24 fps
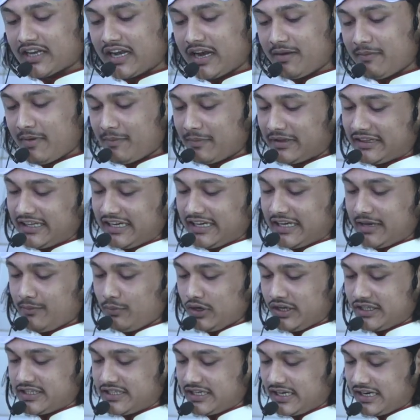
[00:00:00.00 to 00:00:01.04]
সাল্লাম আমাদেরকে
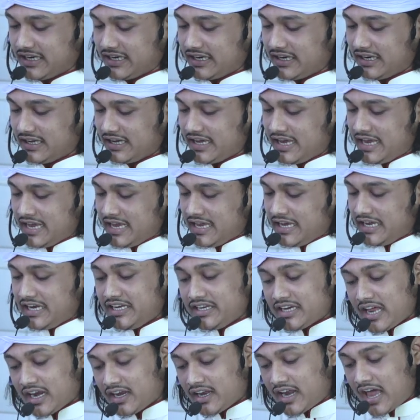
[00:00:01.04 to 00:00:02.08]
বলেছেন
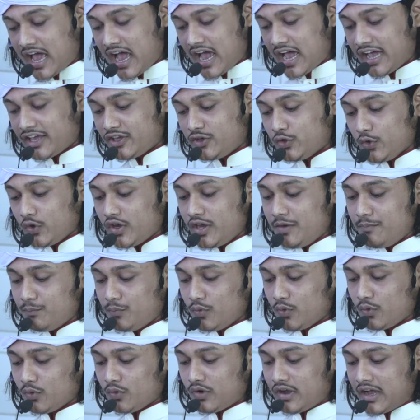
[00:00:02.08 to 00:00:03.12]
ইন্নাল্লাহ
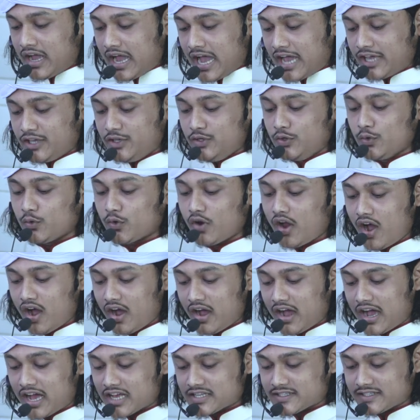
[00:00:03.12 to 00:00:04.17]
ইউহিব্বু আইয়ুরা
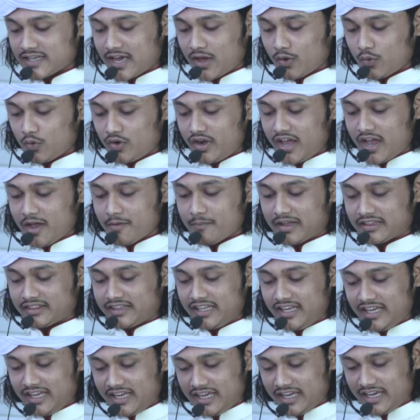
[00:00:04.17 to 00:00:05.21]
আসারু
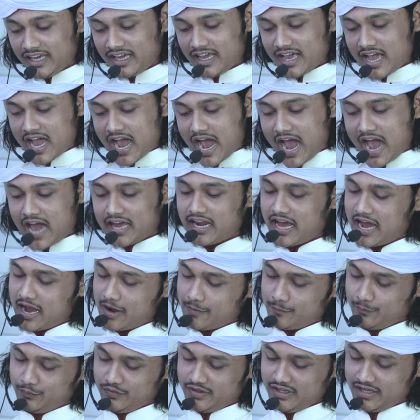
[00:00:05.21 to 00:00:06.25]
নেহমাতিহি আলা
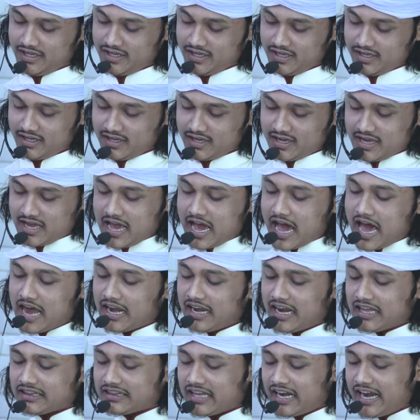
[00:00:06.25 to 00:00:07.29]
আবদিহি
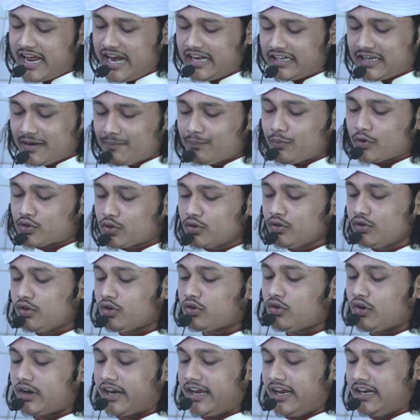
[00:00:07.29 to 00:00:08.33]
আল্লাহ তালা এটা পছন্দ
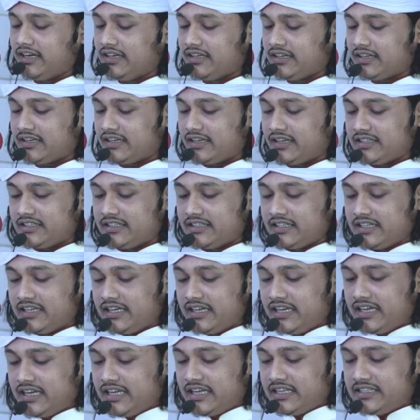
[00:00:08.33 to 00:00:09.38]
করেন
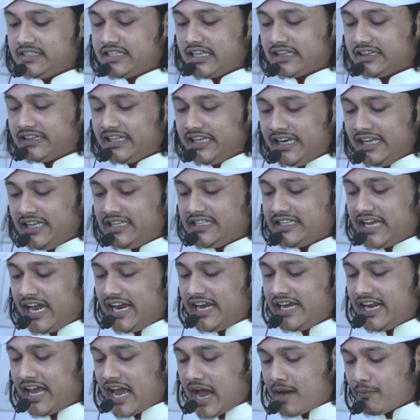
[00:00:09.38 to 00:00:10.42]
যে তিনি
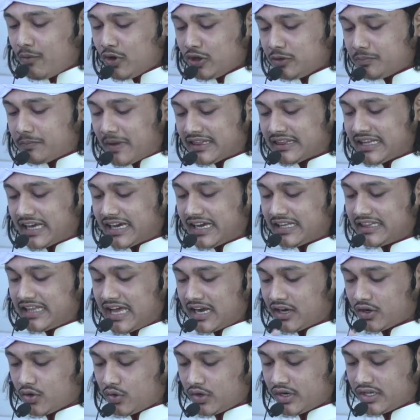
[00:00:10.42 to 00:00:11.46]
যেই নিয়ামত বান্দাকে
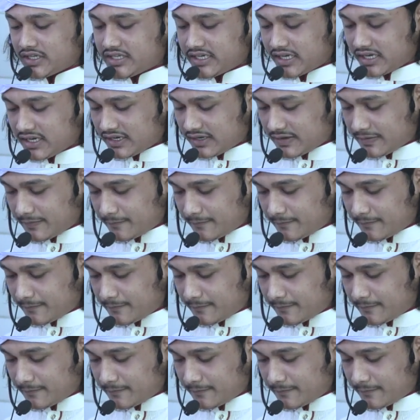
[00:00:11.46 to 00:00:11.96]
দান করেছেন